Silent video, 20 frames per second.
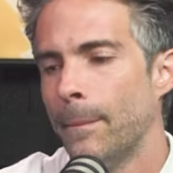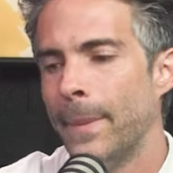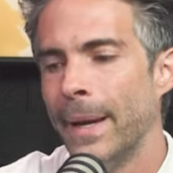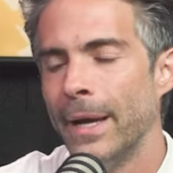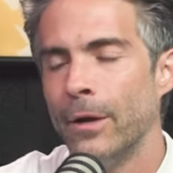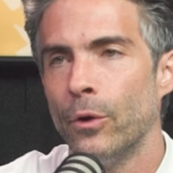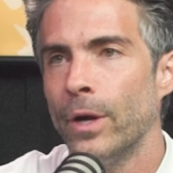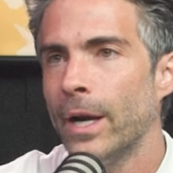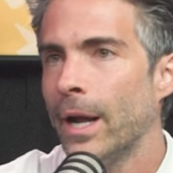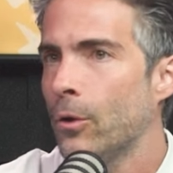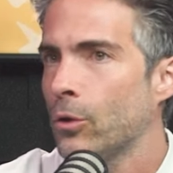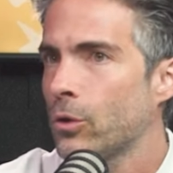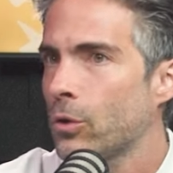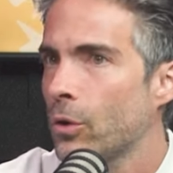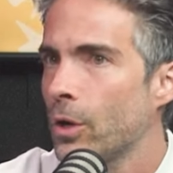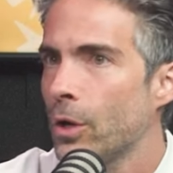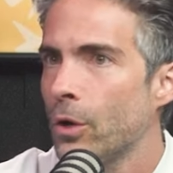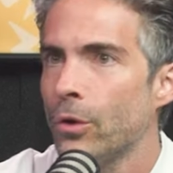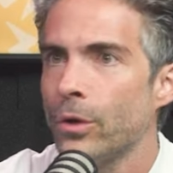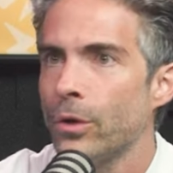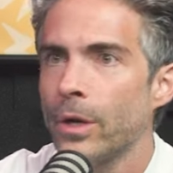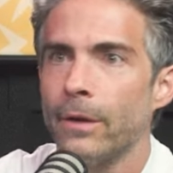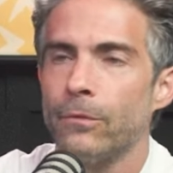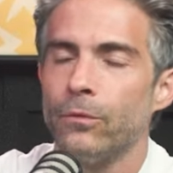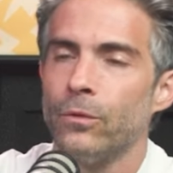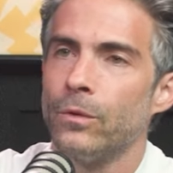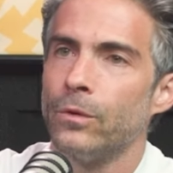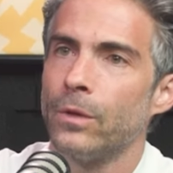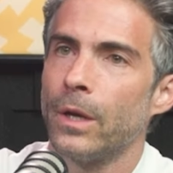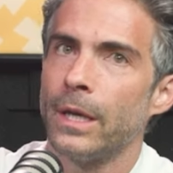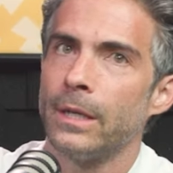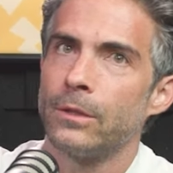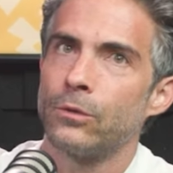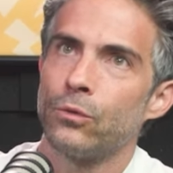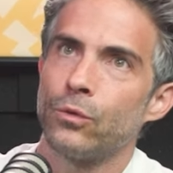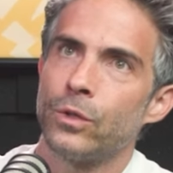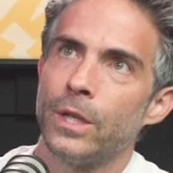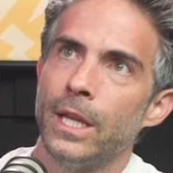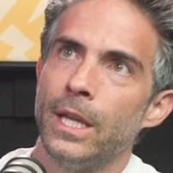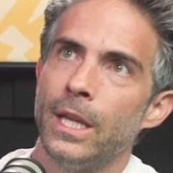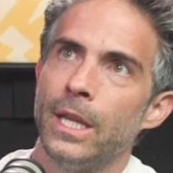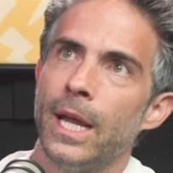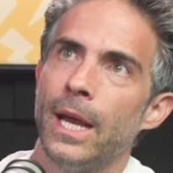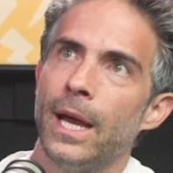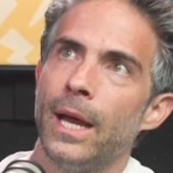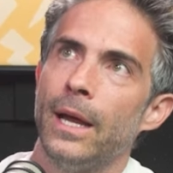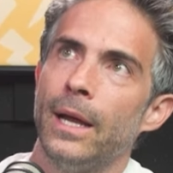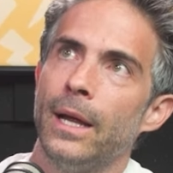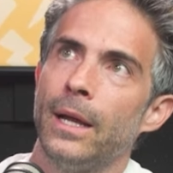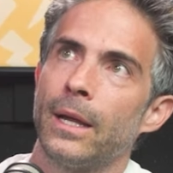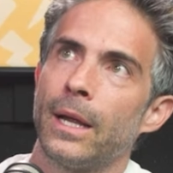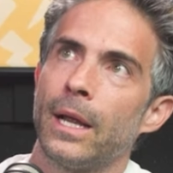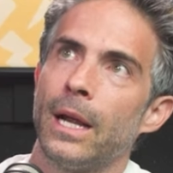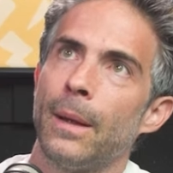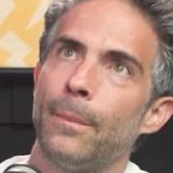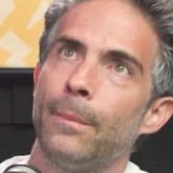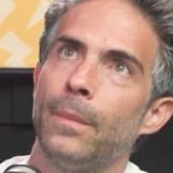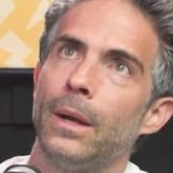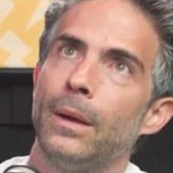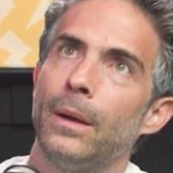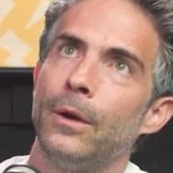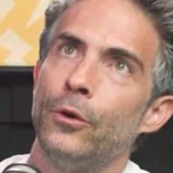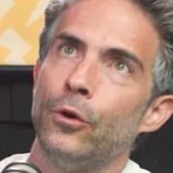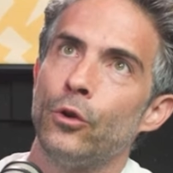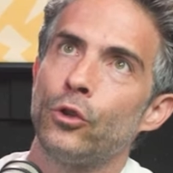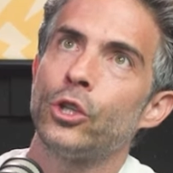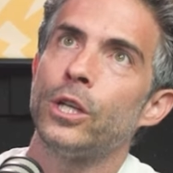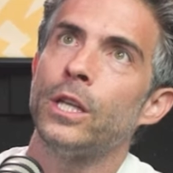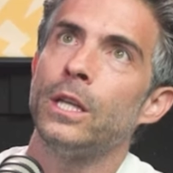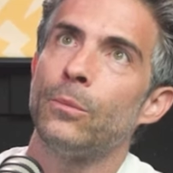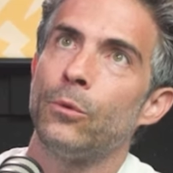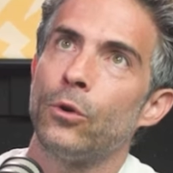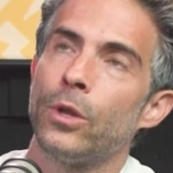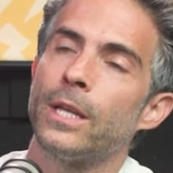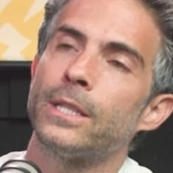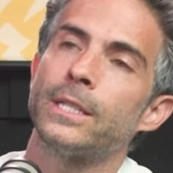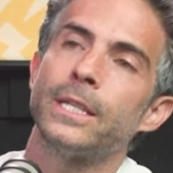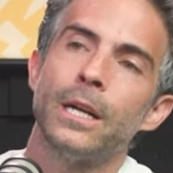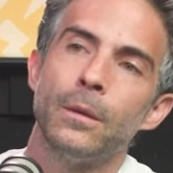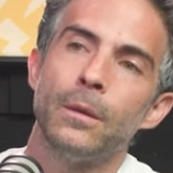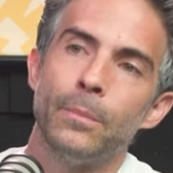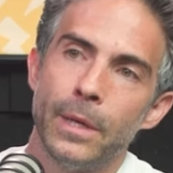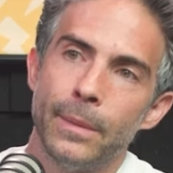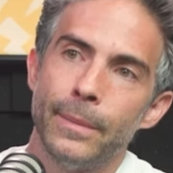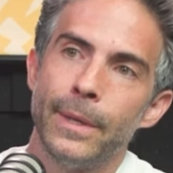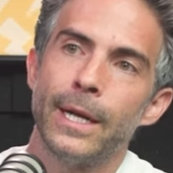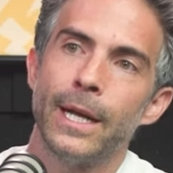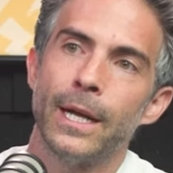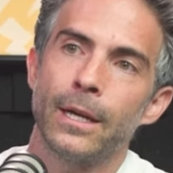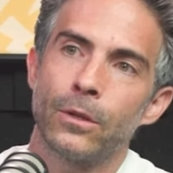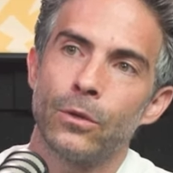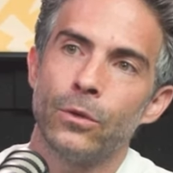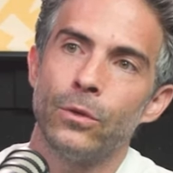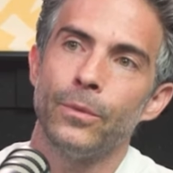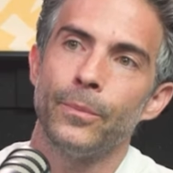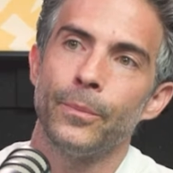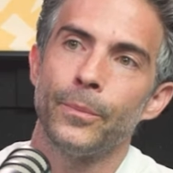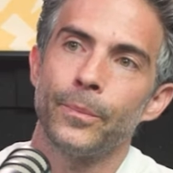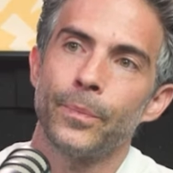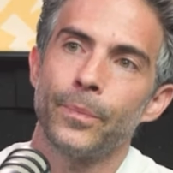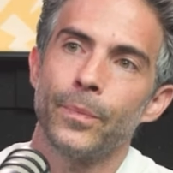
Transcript: pero era otro guión que, que sucedía, que la noche de bodas era el primer acto